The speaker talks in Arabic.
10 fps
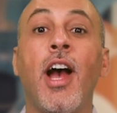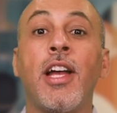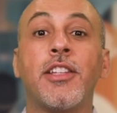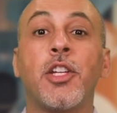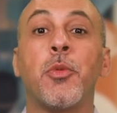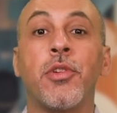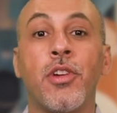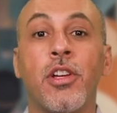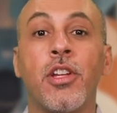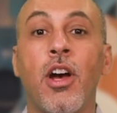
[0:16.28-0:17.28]
أحترم
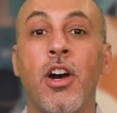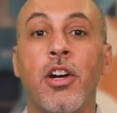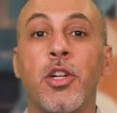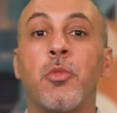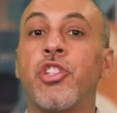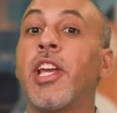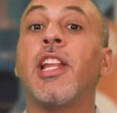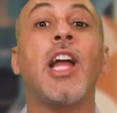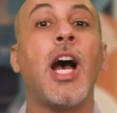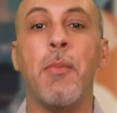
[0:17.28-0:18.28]
الرأي الآخر
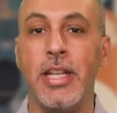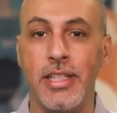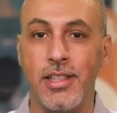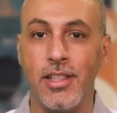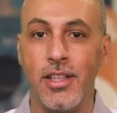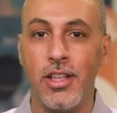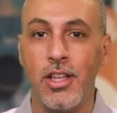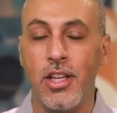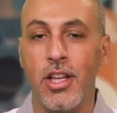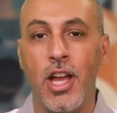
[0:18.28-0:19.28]
بشكل عملي
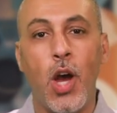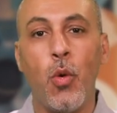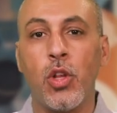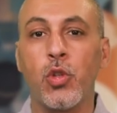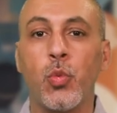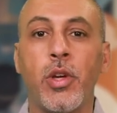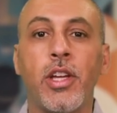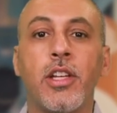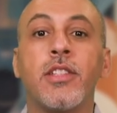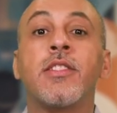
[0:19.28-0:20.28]
أول
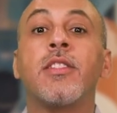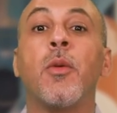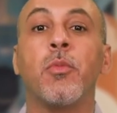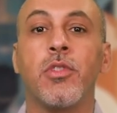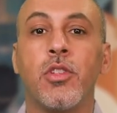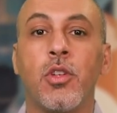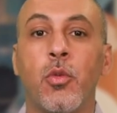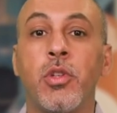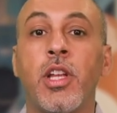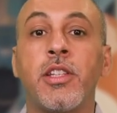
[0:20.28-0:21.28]
خطوة الصمت
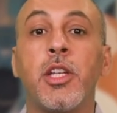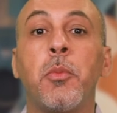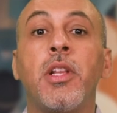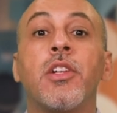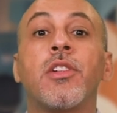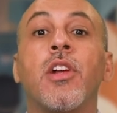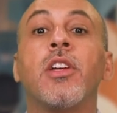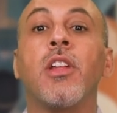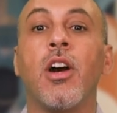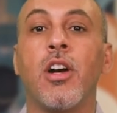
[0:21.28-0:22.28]
وإنك تقبل الرأي
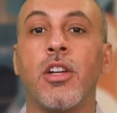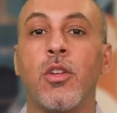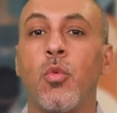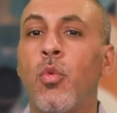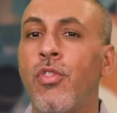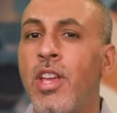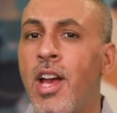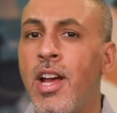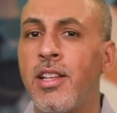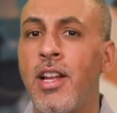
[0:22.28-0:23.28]
الآخر وفي
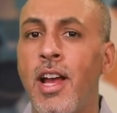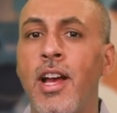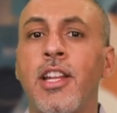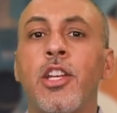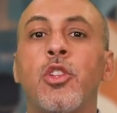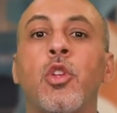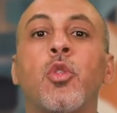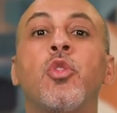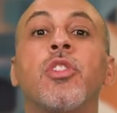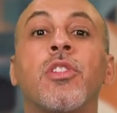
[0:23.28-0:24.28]
هذه الحالة إنه
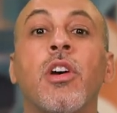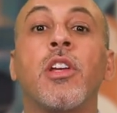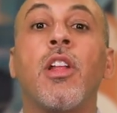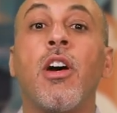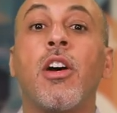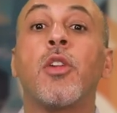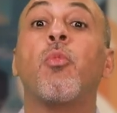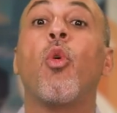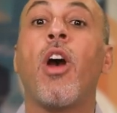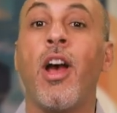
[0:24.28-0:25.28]
يكون الرأي الآخر
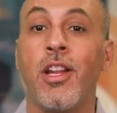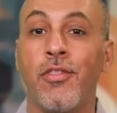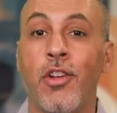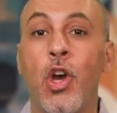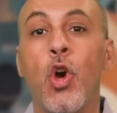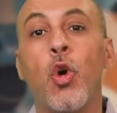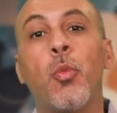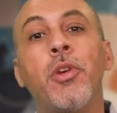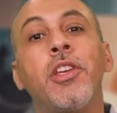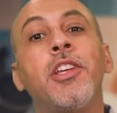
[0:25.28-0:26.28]
مخالف
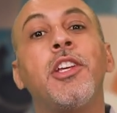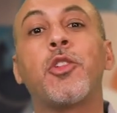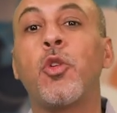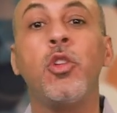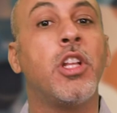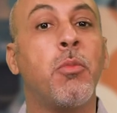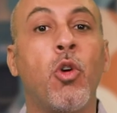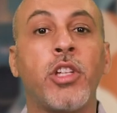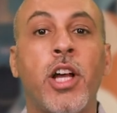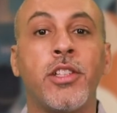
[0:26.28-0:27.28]
وبعيد كل
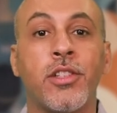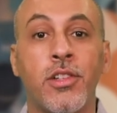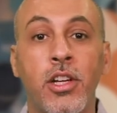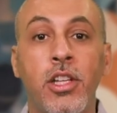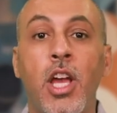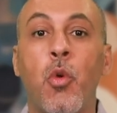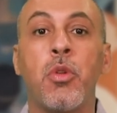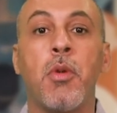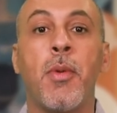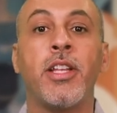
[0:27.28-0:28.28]
البعد عن الرأي أو
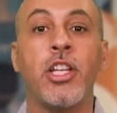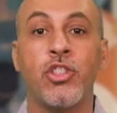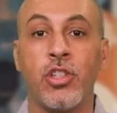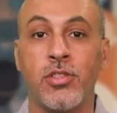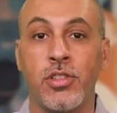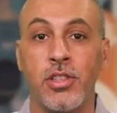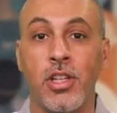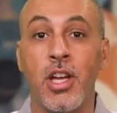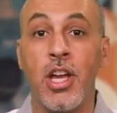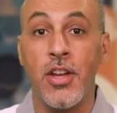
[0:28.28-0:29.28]
المبادئ الشخصية
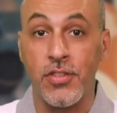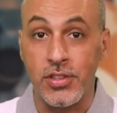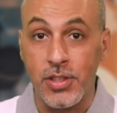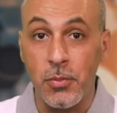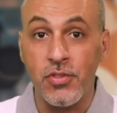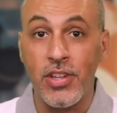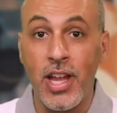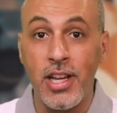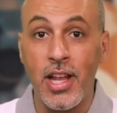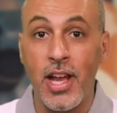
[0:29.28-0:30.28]
فالصمت في
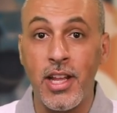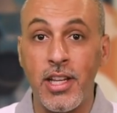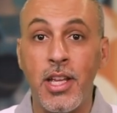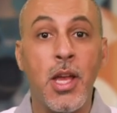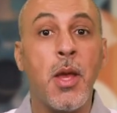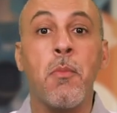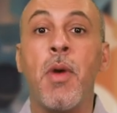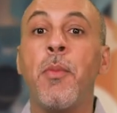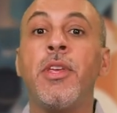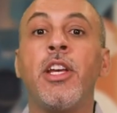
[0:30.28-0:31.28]
هذه الحالة
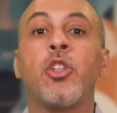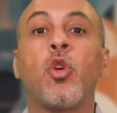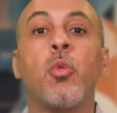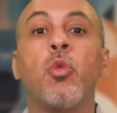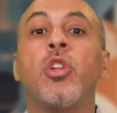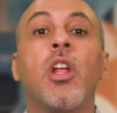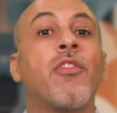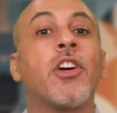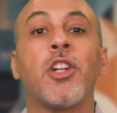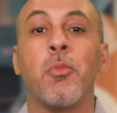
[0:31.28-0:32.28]
ما بيعني قبول
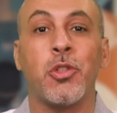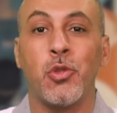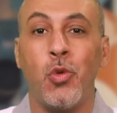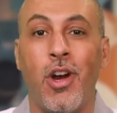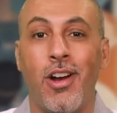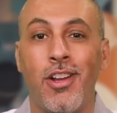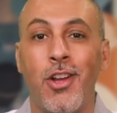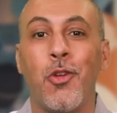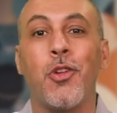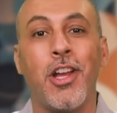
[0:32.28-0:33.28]
الأفكار المطروحة
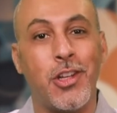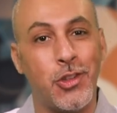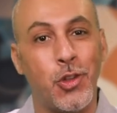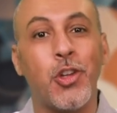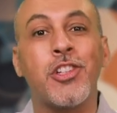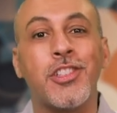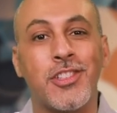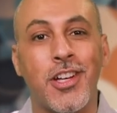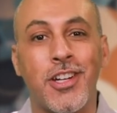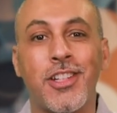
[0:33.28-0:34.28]
لكنه
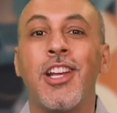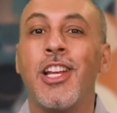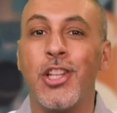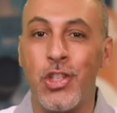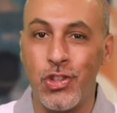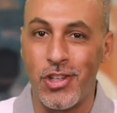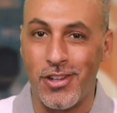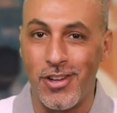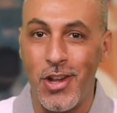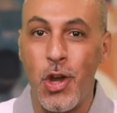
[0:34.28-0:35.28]
اختصار للشر
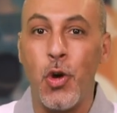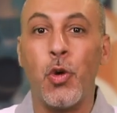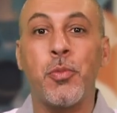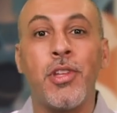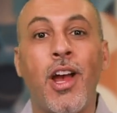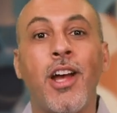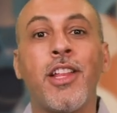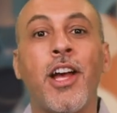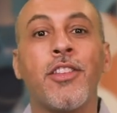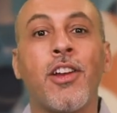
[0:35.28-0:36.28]
وابتعاد
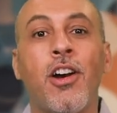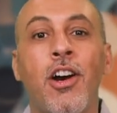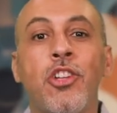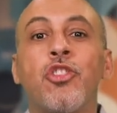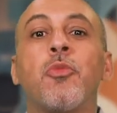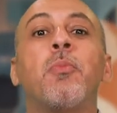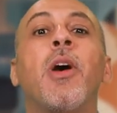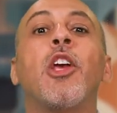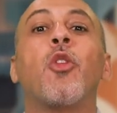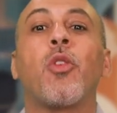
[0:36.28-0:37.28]
عن نقاش
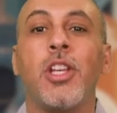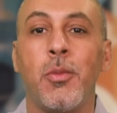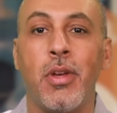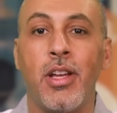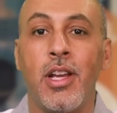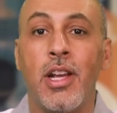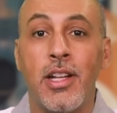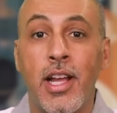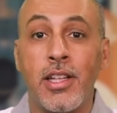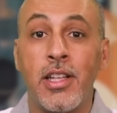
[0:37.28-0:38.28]
ما له قيمة
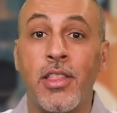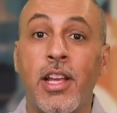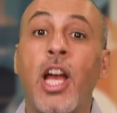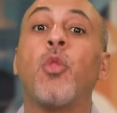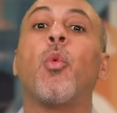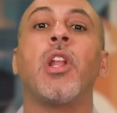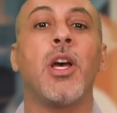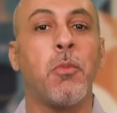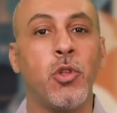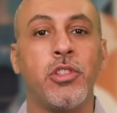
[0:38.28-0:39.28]
لكن إذا كان ولا
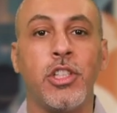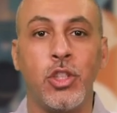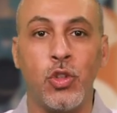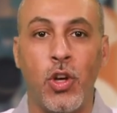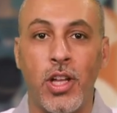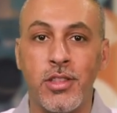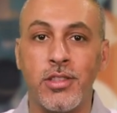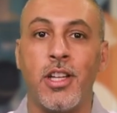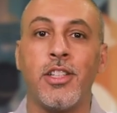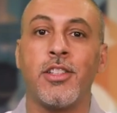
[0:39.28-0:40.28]
بد أنه
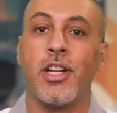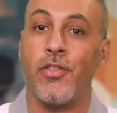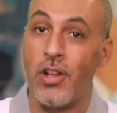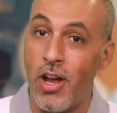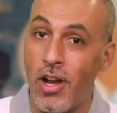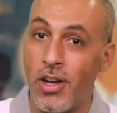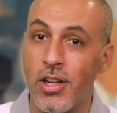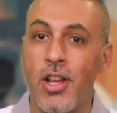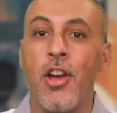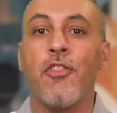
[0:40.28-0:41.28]
أنصح الطرف
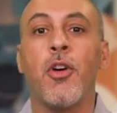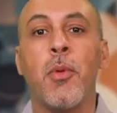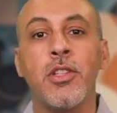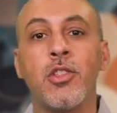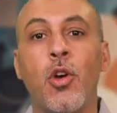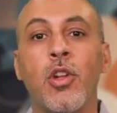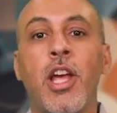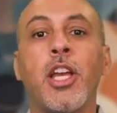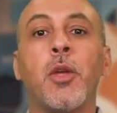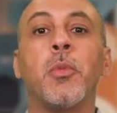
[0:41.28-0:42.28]
الآخر فبنصحه
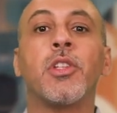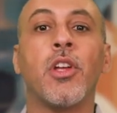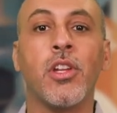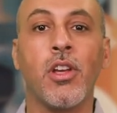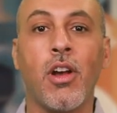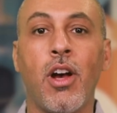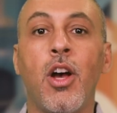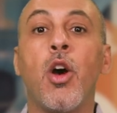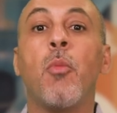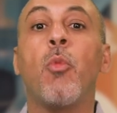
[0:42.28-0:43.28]
لكن بطريقة
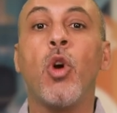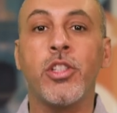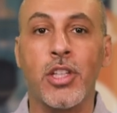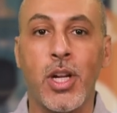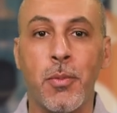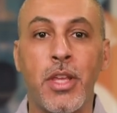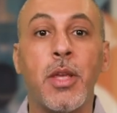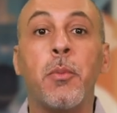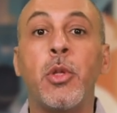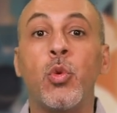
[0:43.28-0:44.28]
محترمة
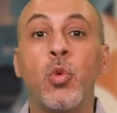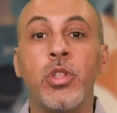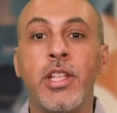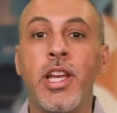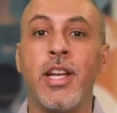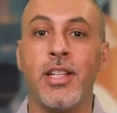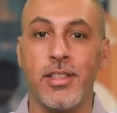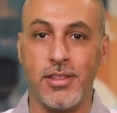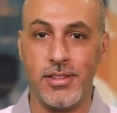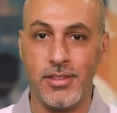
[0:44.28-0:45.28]
بدون
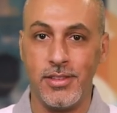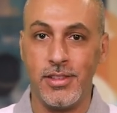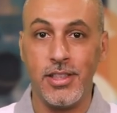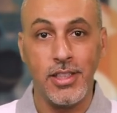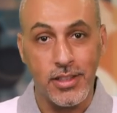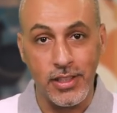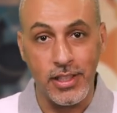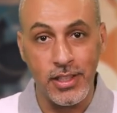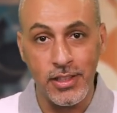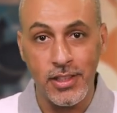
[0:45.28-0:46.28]
إهانات
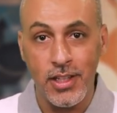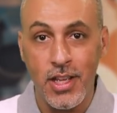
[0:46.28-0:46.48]
اثنين